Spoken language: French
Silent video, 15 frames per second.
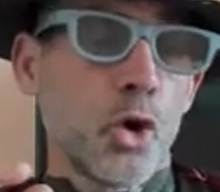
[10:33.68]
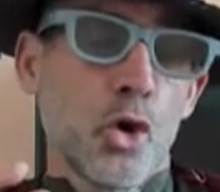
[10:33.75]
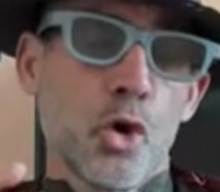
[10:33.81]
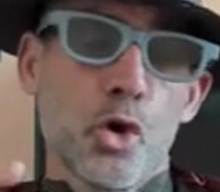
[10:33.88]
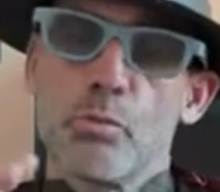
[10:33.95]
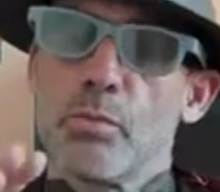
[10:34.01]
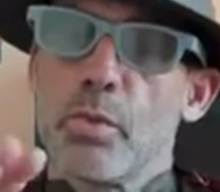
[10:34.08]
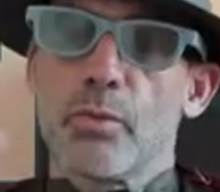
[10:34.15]

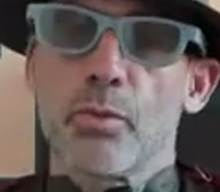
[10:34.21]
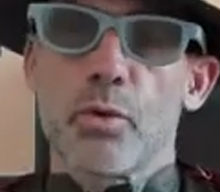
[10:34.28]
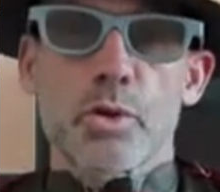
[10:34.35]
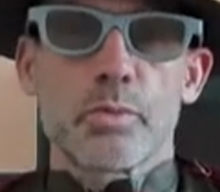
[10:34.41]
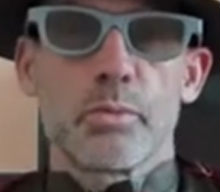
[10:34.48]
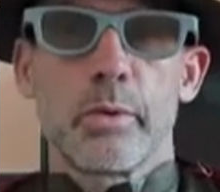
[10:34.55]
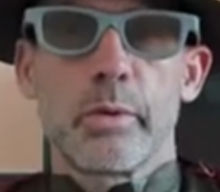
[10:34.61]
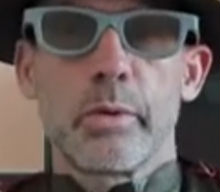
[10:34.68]
Mais
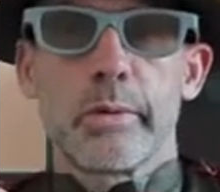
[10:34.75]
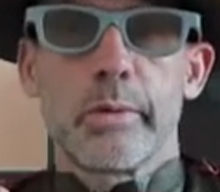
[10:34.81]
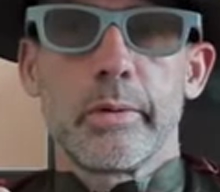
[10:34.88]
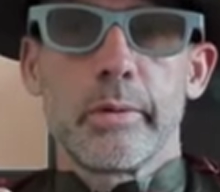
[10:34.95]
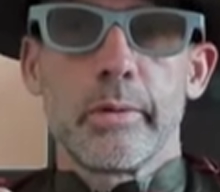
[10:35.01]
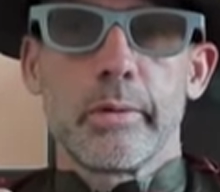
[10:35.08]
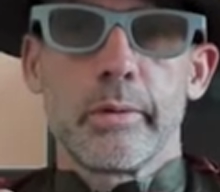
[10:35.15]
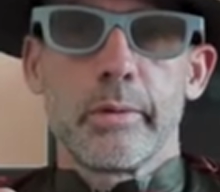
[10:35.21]
franchement,
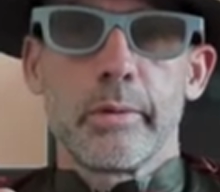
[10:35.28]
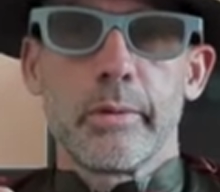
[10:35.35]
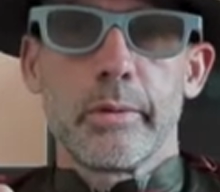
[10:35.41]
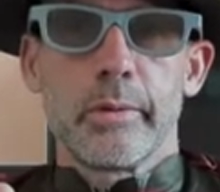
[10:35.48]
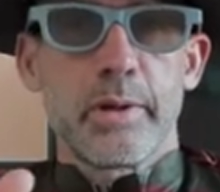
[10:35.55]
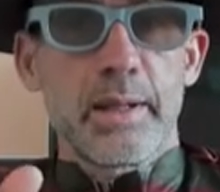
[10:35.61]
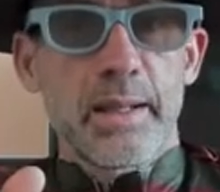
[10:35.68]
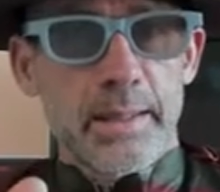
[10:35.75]
euh, il
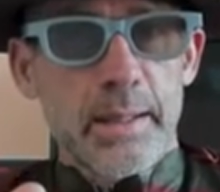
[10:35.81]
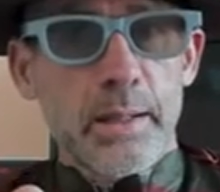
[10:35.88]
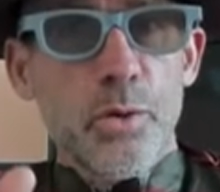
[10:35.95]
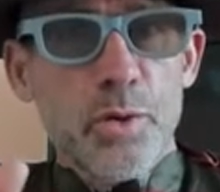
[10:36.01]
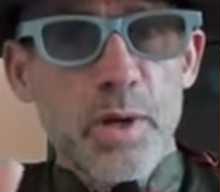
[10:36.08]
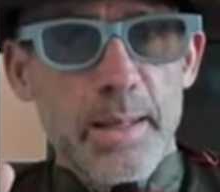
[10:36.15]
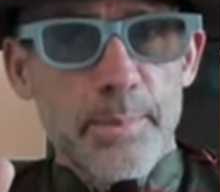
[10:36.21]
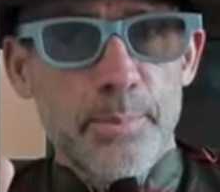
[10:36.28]
était connu à
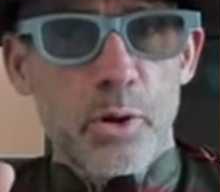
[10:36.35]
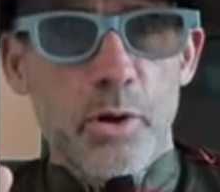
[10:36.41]
l'époque, hein,